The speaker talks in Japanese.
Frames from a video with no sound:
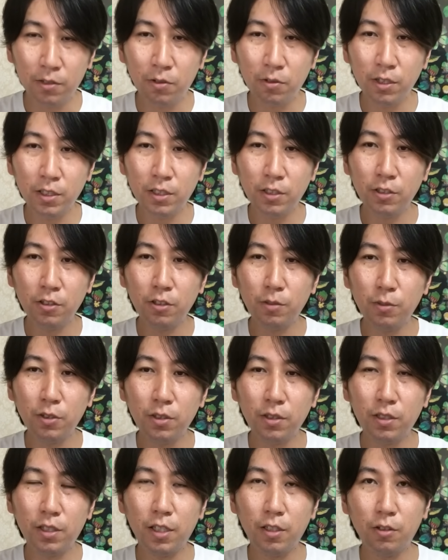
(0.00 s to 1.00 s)
トリチウムっ
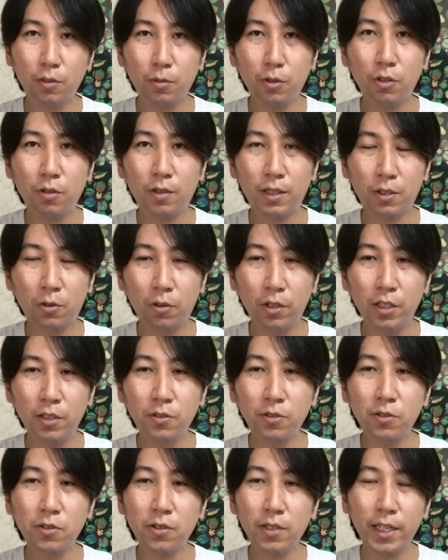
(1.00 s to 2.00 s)
ていうものは取り
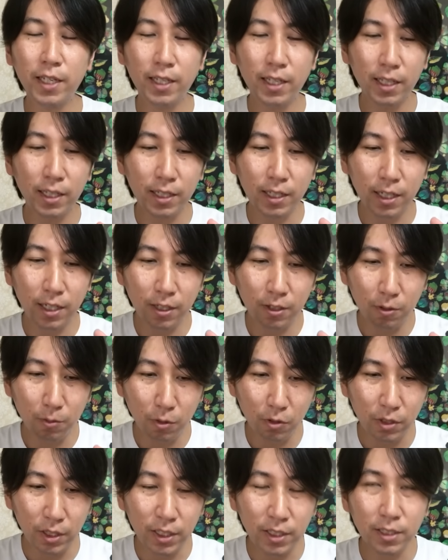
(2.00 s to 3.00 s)
除けないけれど
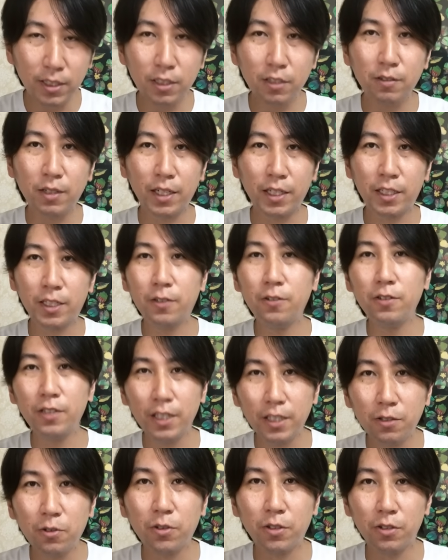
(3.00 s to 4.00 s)
もリスクは低
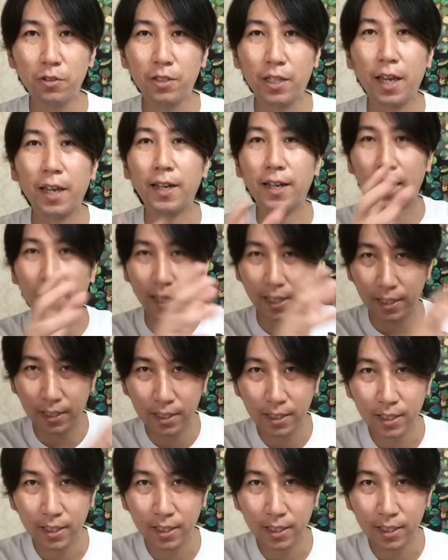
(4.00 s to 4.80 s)
いという見解